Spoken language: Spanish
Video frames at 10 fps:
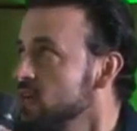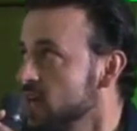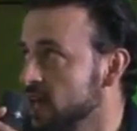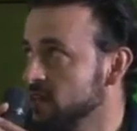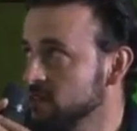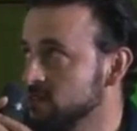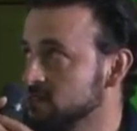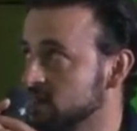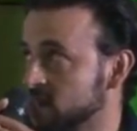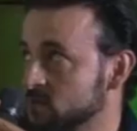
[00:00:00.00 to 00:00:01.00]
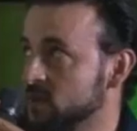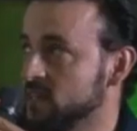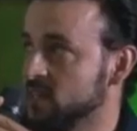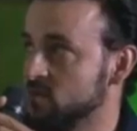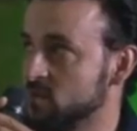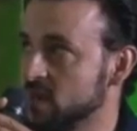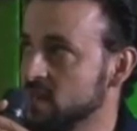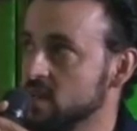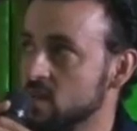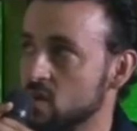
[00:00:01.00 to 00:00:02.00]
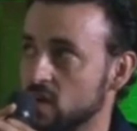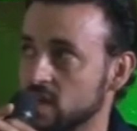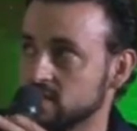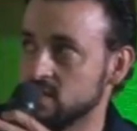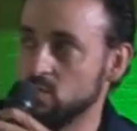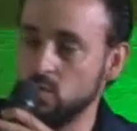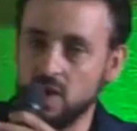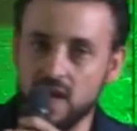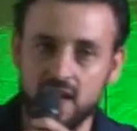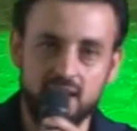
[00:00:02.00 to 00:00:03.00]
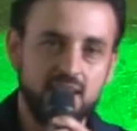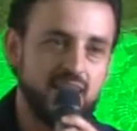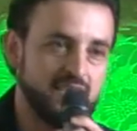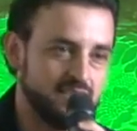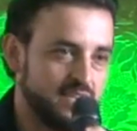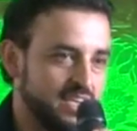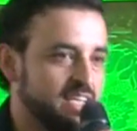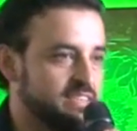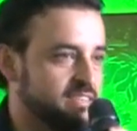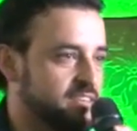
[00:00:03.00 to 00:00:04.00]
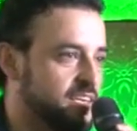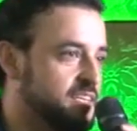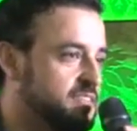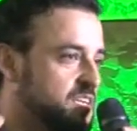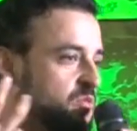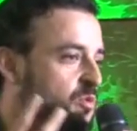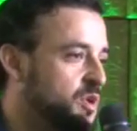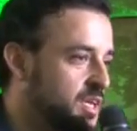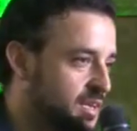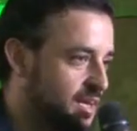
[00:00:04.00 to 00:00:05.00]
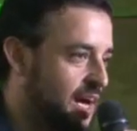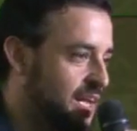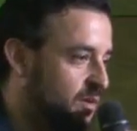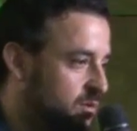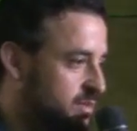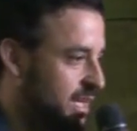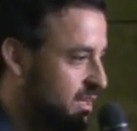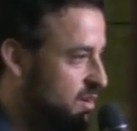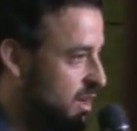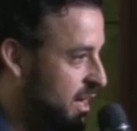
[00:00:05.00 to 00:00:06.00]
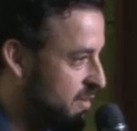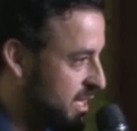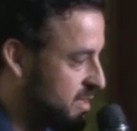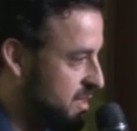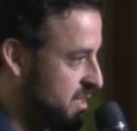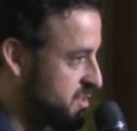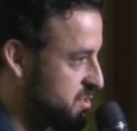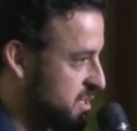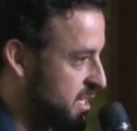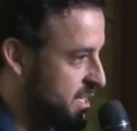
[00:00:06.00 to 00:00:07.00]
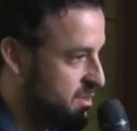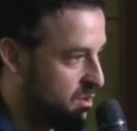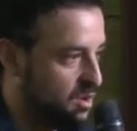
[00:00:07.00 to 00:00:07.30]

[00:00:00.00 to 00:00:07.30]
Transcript: En este sistema también lo que se busca es retribuir a la voluntad colaborativa del ciudadano.